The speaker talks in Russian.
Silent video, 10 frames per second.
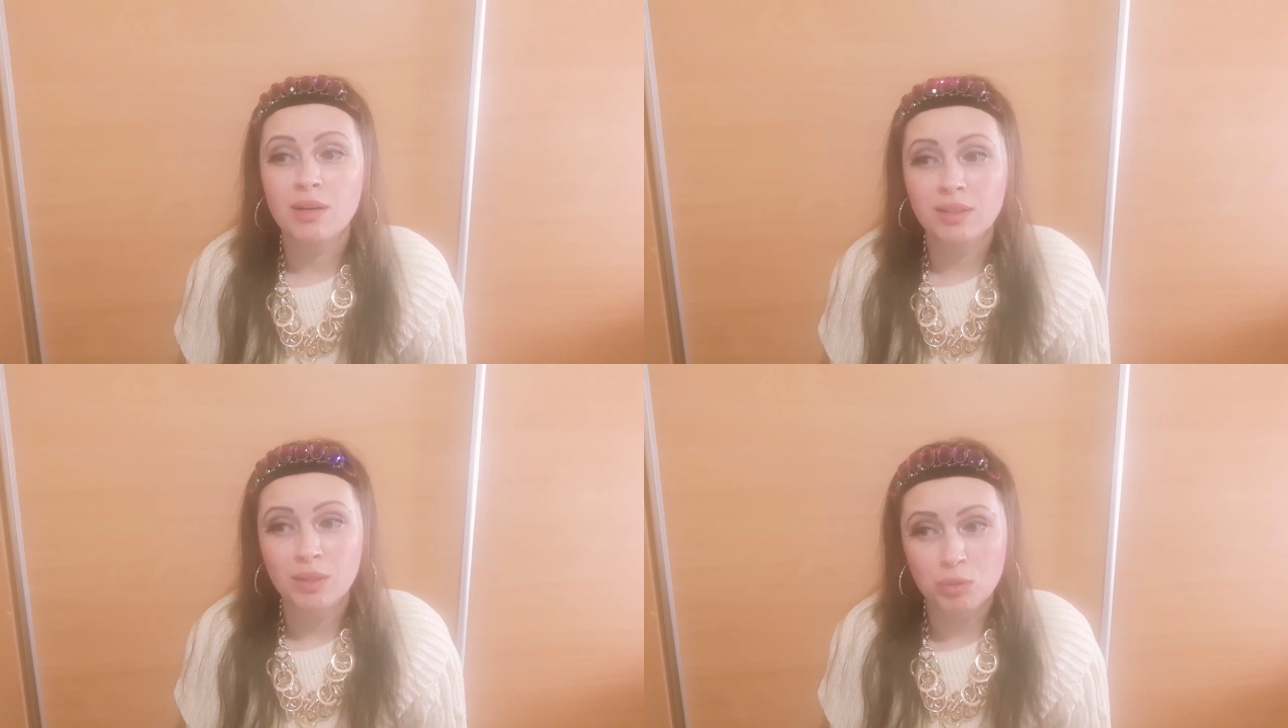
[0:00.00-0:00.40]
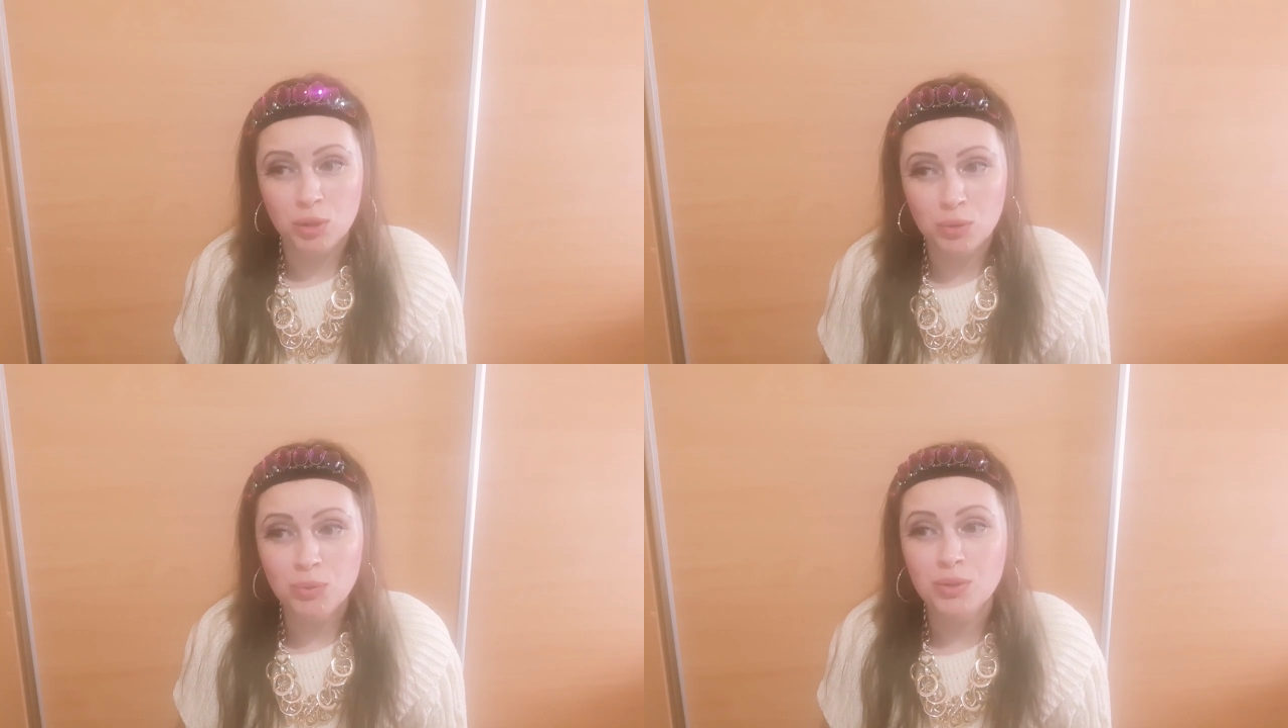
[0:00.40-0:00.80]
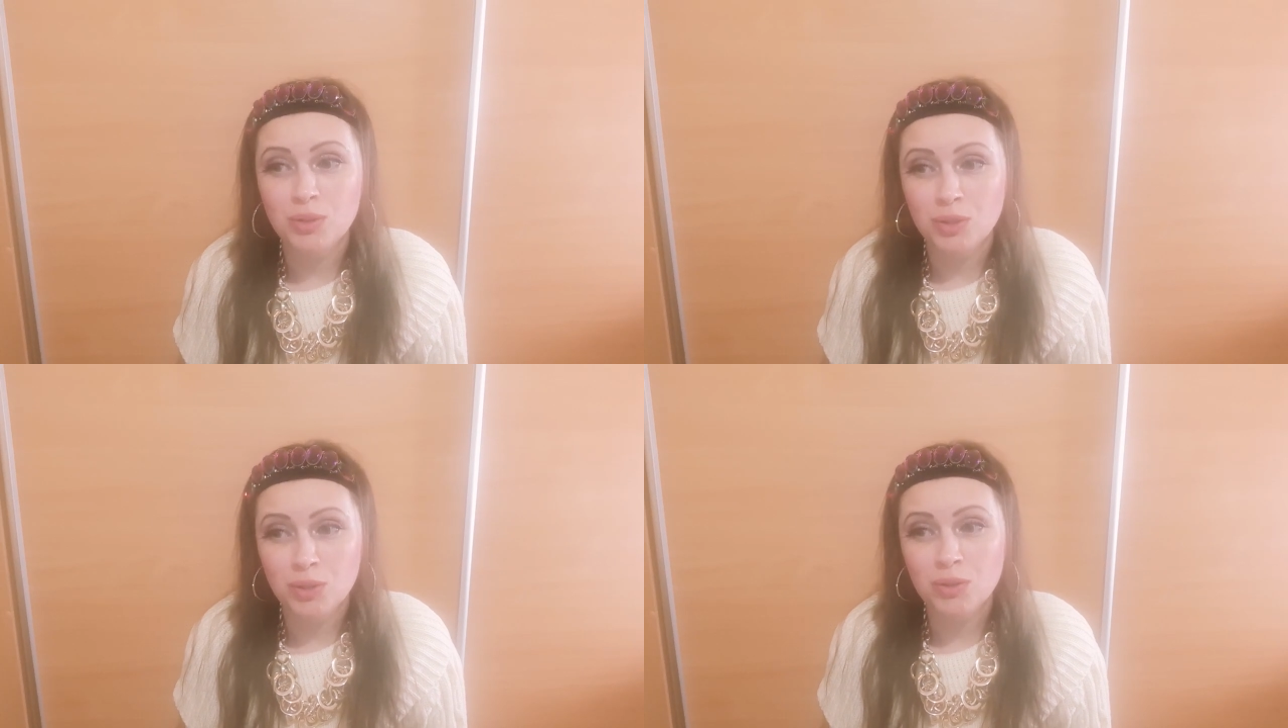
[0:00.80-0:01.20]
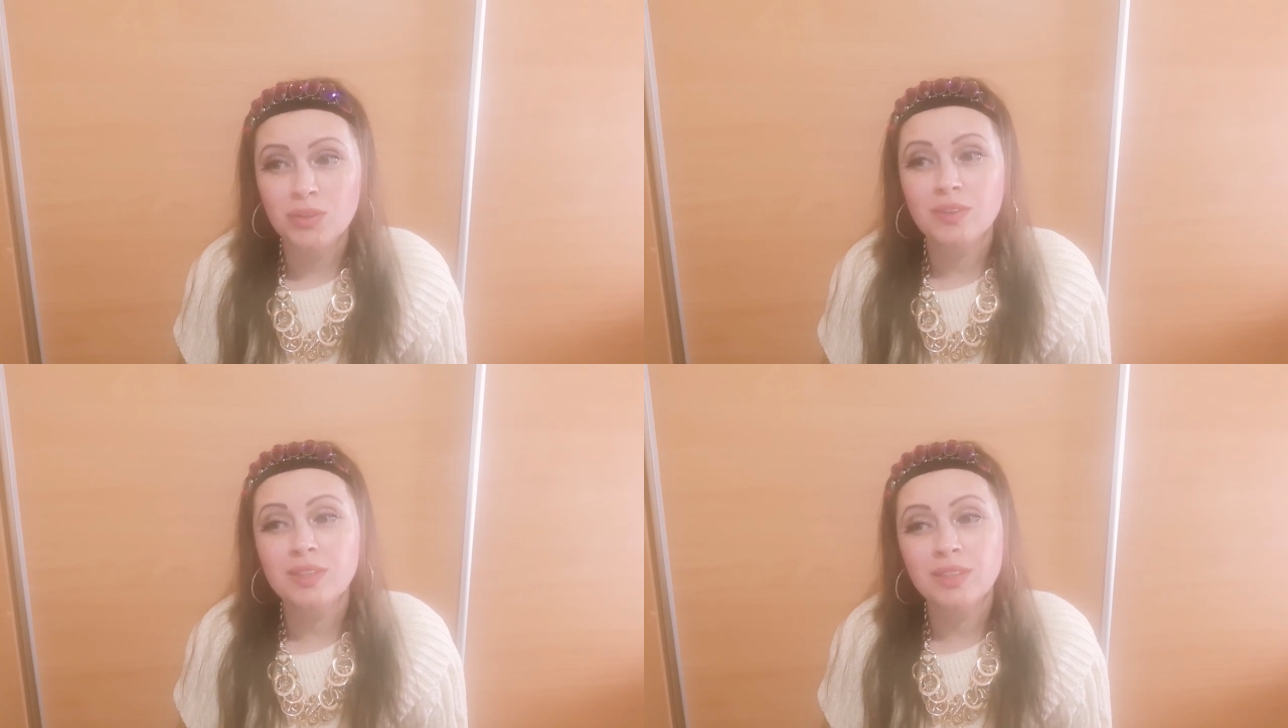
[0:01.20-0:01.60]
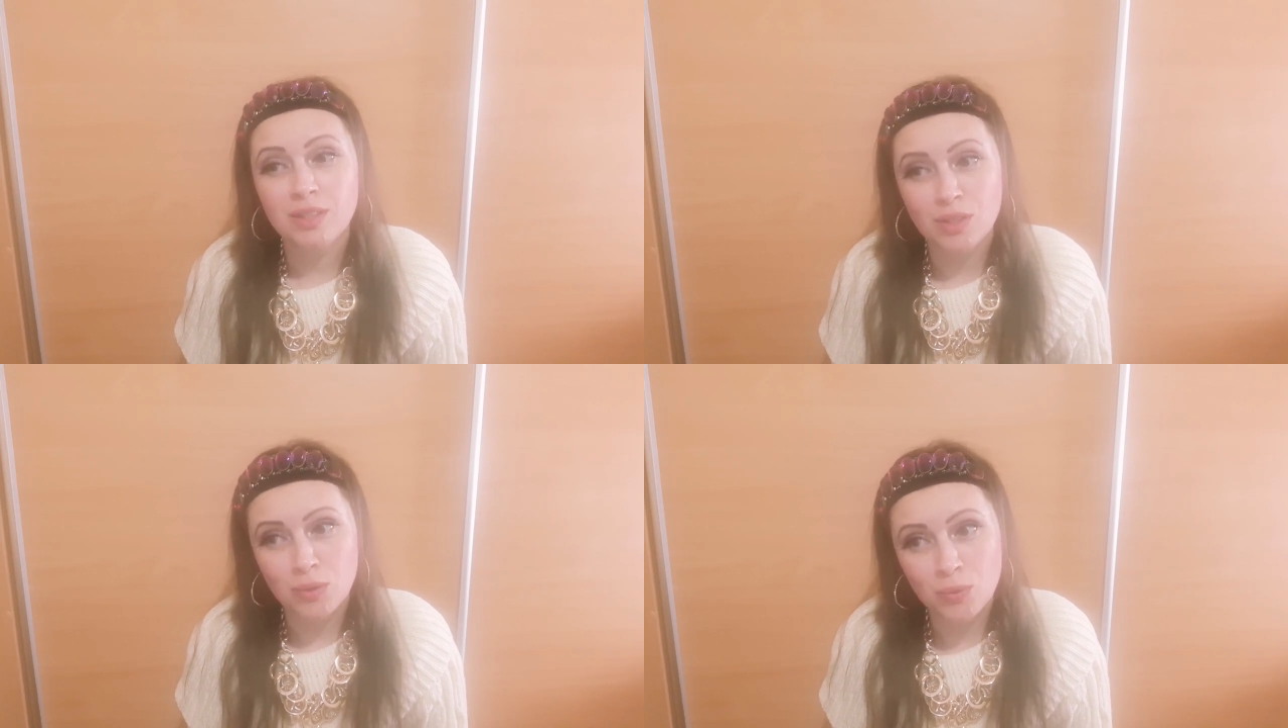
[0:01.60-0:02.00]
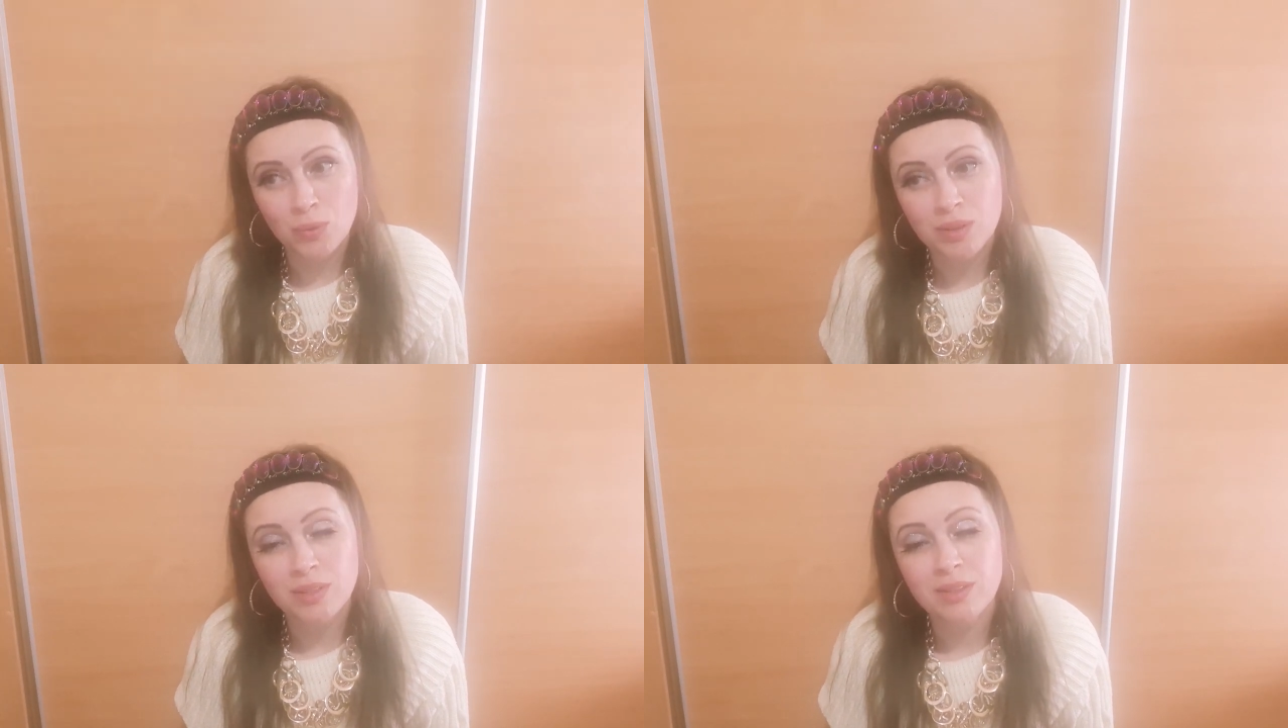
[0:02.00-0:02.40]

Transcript: К нам шлют еще и слониху!»